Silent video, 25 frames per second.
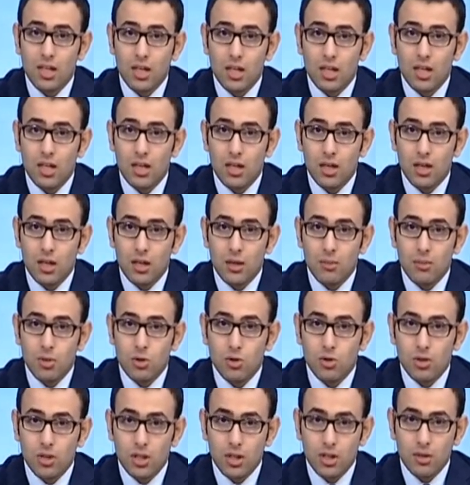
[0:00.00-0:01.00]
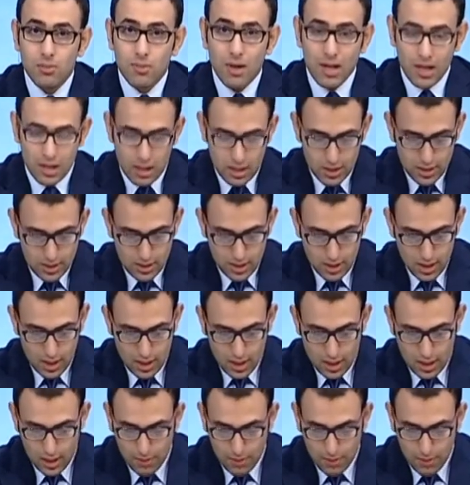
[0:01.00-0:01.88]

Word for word: اللي آه، بتدين مجلس آه،